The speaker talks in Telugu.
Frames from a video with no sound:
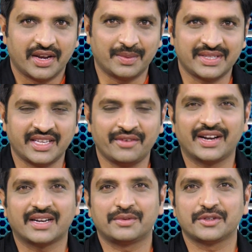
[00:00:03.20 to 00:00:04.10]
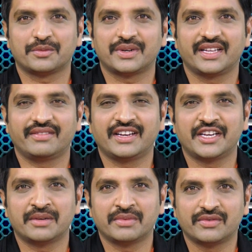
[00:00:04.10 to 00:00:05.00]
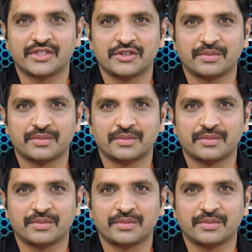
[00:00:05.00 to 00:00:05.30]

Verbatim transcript: నమస్తే వెల్కమ్ టు సుమన్ టీవీ నేను మీ విష్ణు